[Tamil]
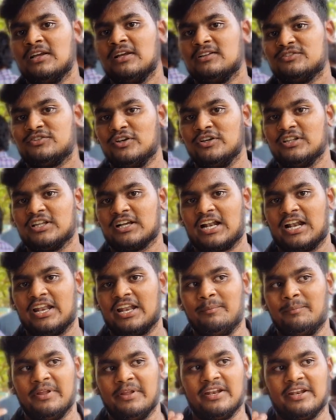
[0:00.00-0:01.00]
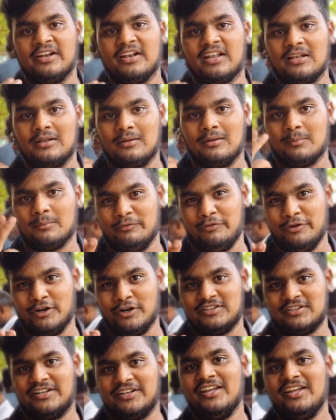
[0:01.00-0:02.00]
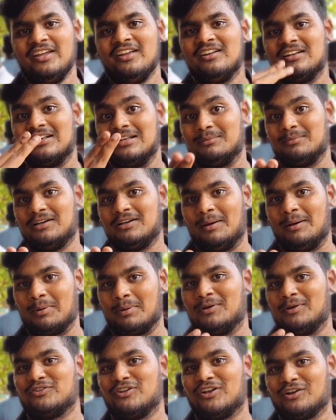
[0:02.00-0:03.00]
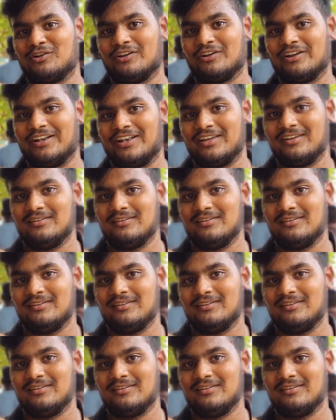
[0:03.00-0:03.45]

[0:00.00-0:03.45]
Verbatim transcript: ஸோ இந்த கடை எப்படி இருக்குன்ற ரிவ்யூ எடுத்துகிட்டு அப்புறமா சொல்கிறோம் உங்ககிட்ட